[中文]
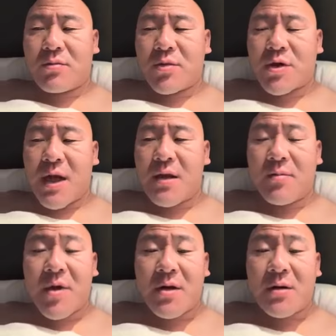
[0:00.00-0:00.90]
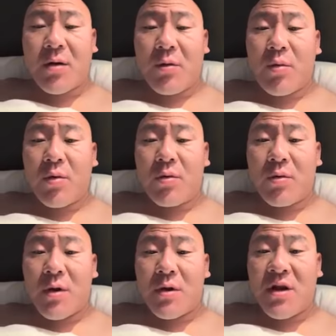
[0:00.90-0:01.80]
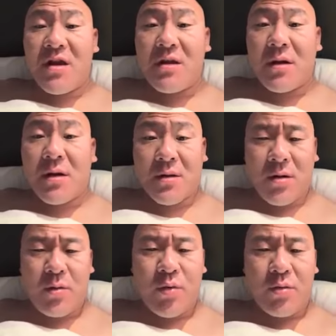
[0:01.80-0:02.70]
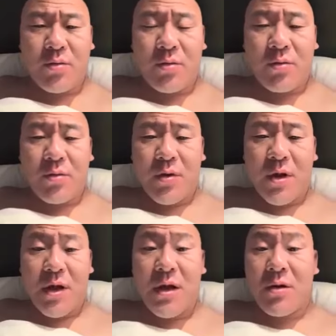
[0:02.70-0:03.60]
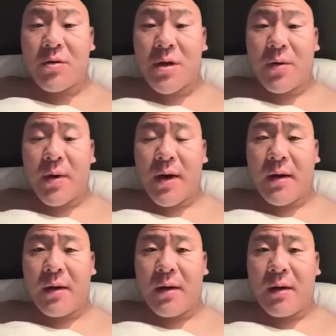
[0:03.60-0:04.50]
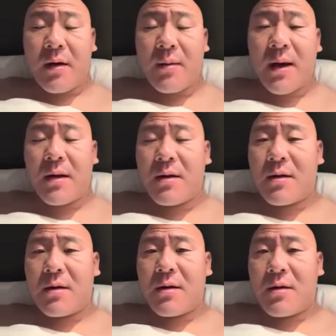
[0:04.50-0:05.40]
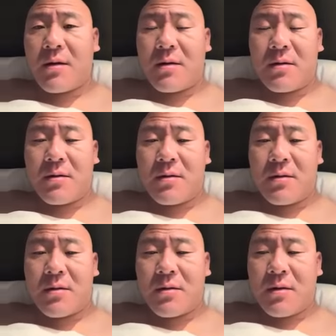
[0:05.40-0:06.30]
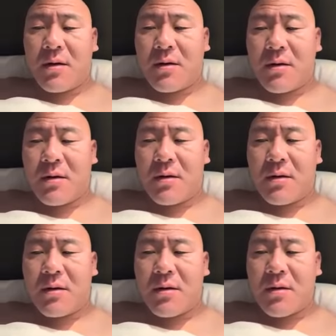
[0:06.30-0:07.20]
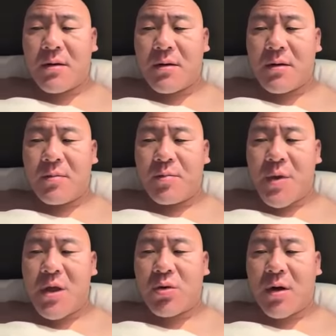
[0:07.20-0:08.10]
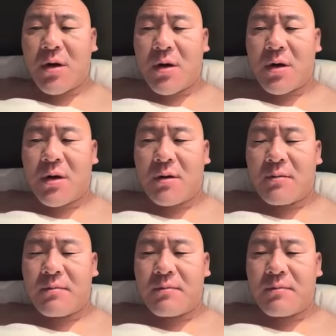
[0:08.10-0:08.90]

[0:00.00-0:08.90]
谁能变成头部，盯紧那个头部，一定有机会，好吧？呃，币圈呢，